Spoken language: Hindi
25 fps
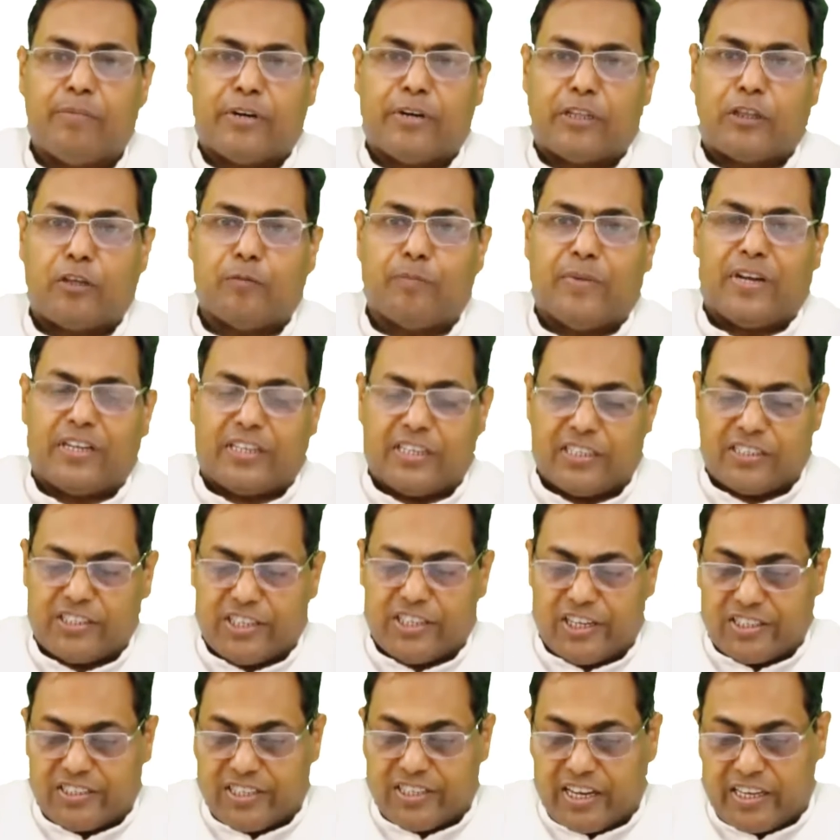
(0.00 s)
प्रतिमा की
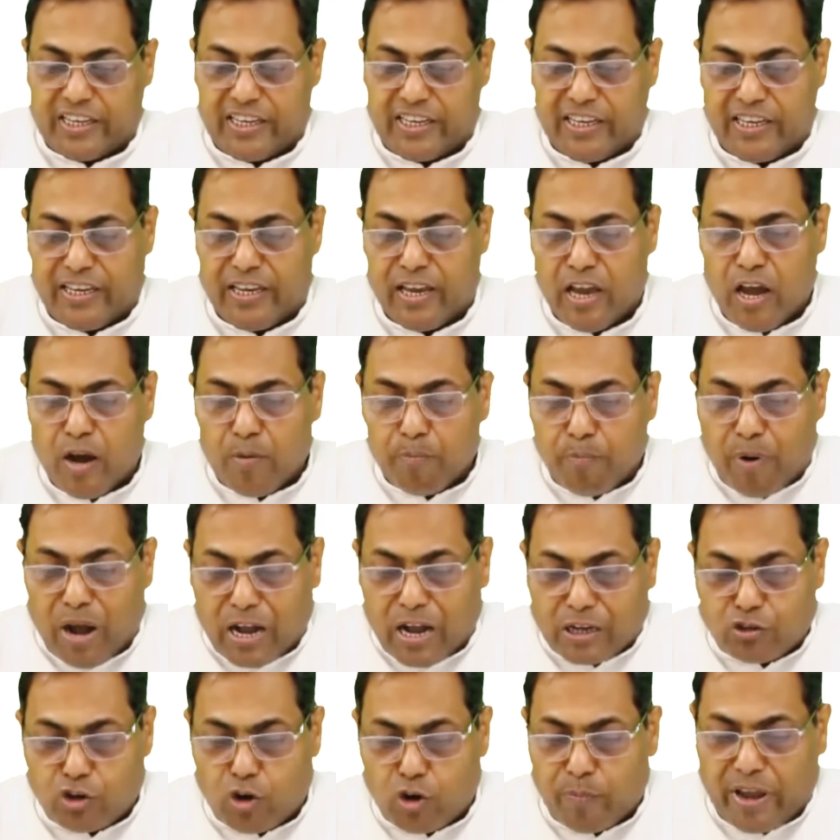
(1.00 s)
चर्चा की
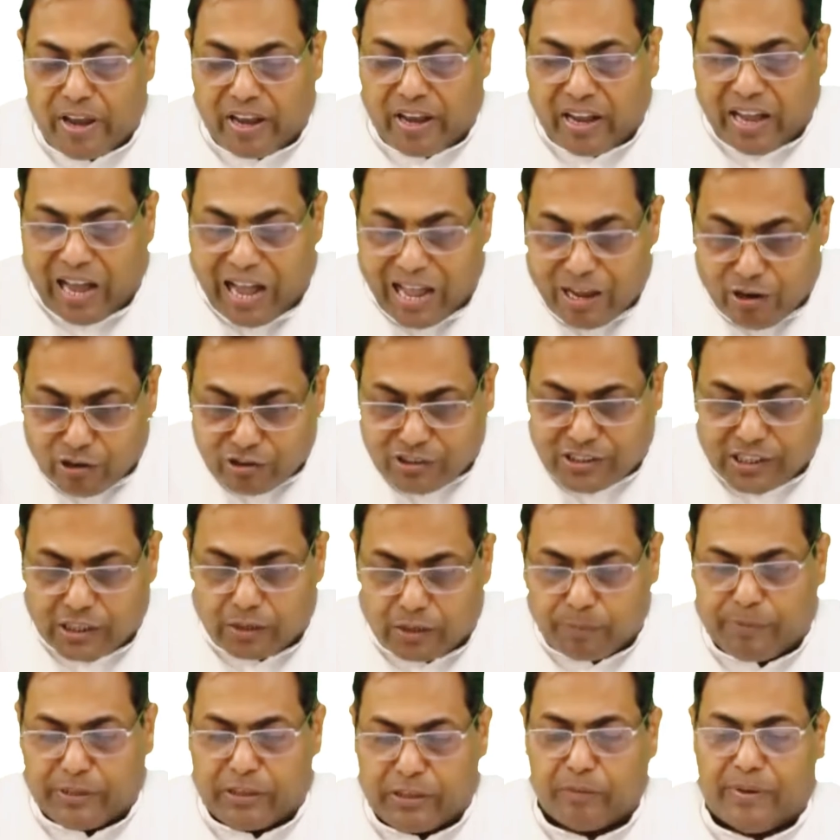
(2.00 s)
पांचवें में
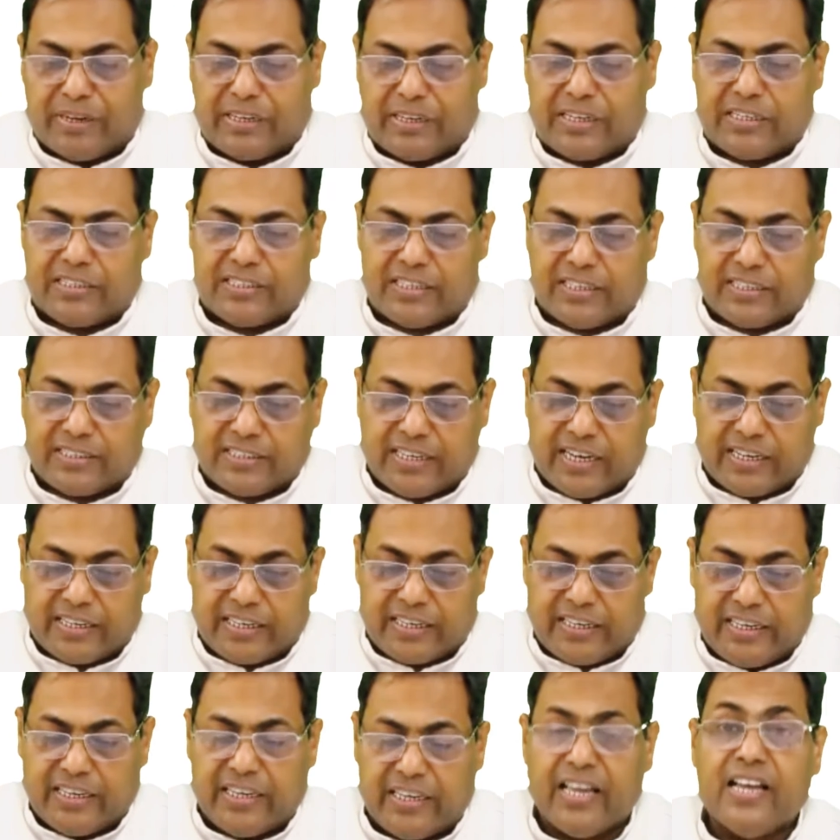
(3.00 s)
कायोत्सक प्रतिमा की चर्चा
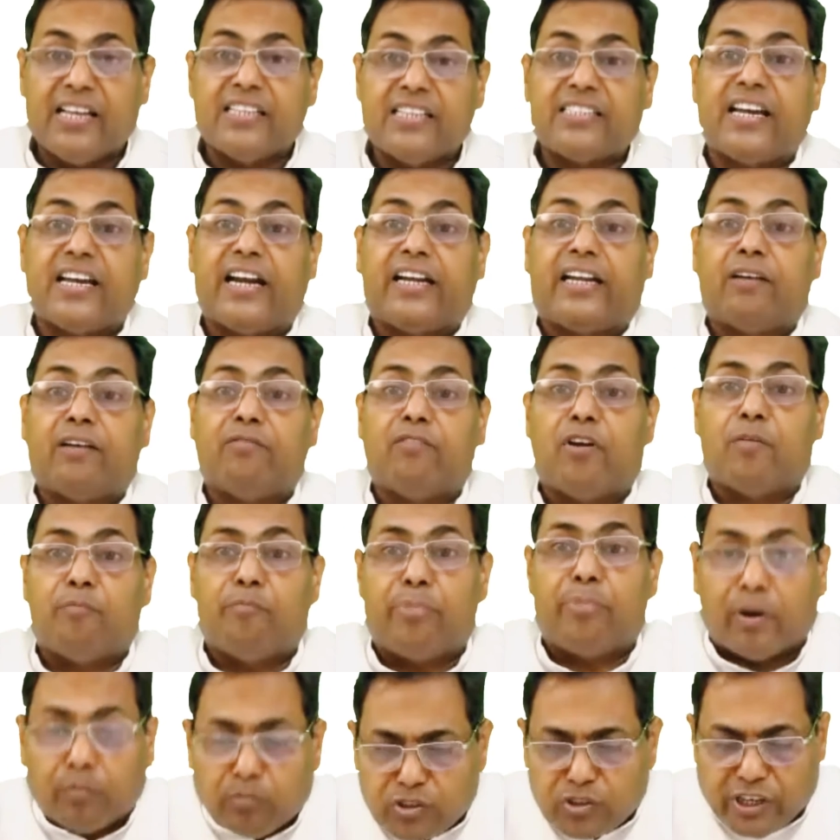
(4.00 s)
की छठे में
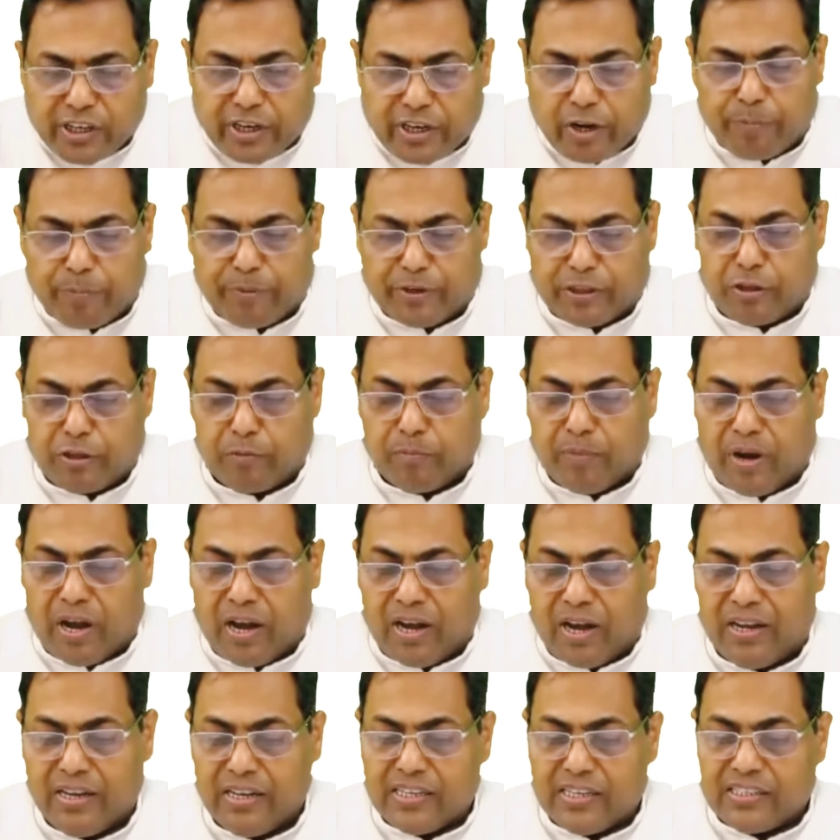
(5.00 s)
ब्रह्मचर्य प्रतिमा
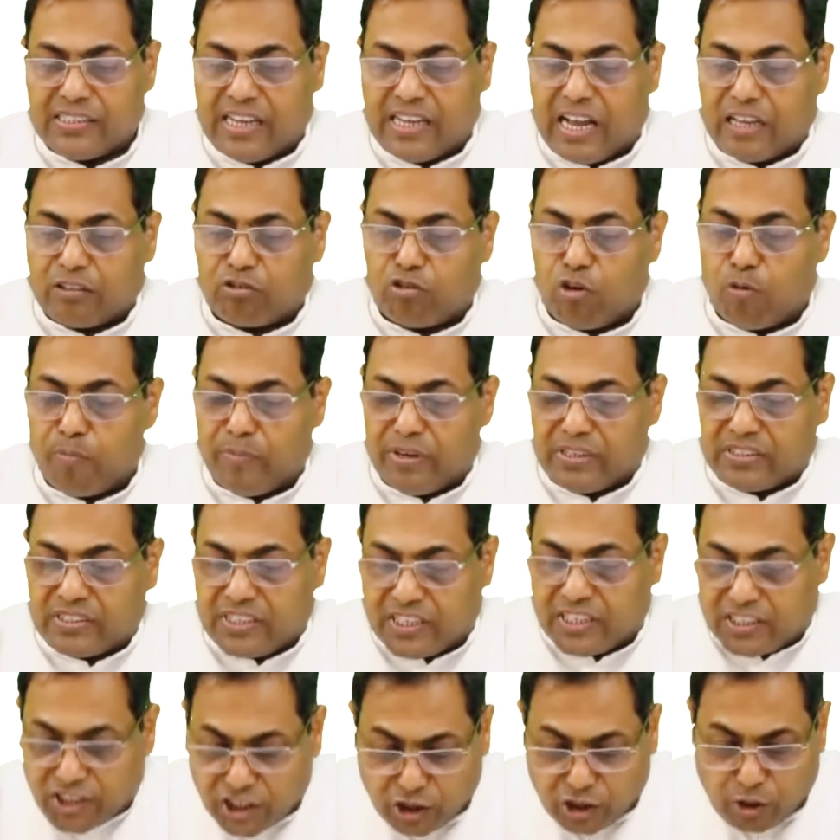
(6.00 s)
सातवें में
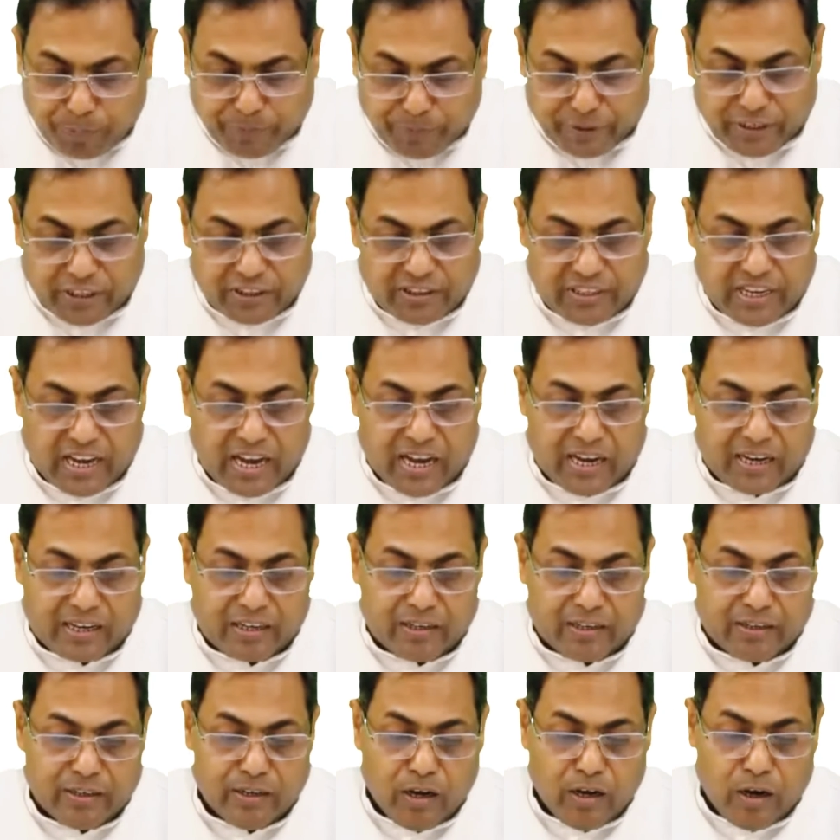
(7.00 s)
सचित परित्याग
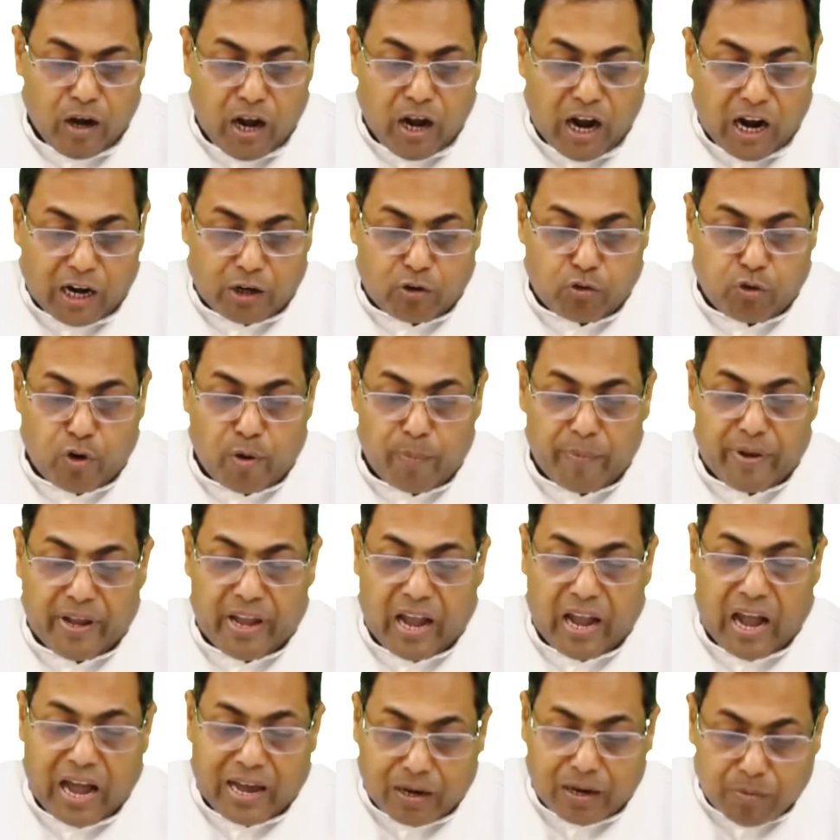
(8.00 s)
आठवें
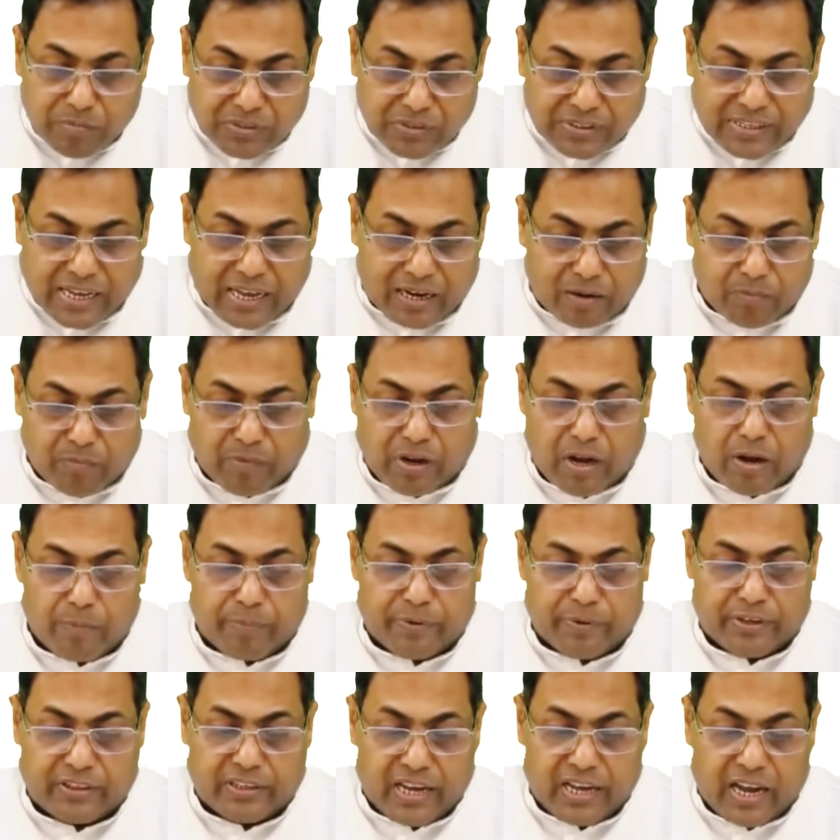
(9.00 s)
में आरम सारम का
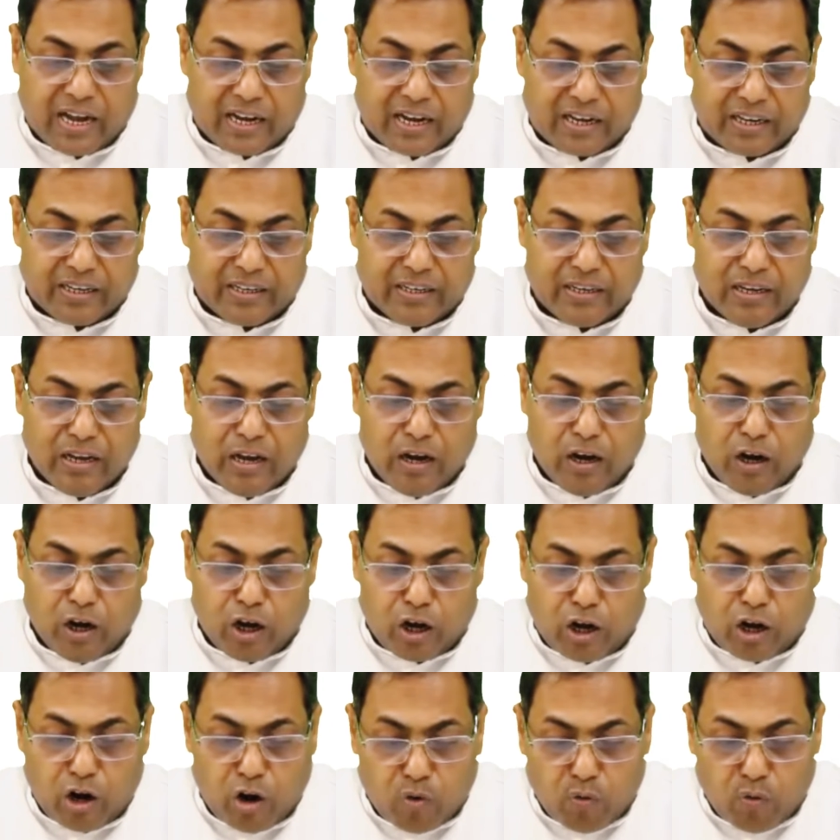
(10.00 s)
परित्याग
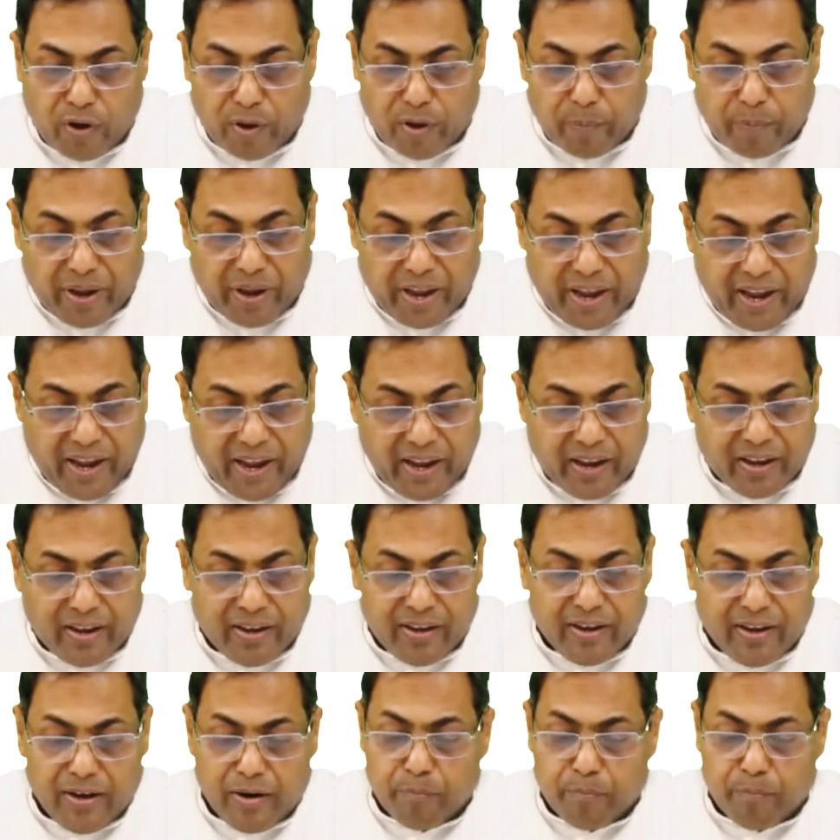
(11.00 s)
और नौवें में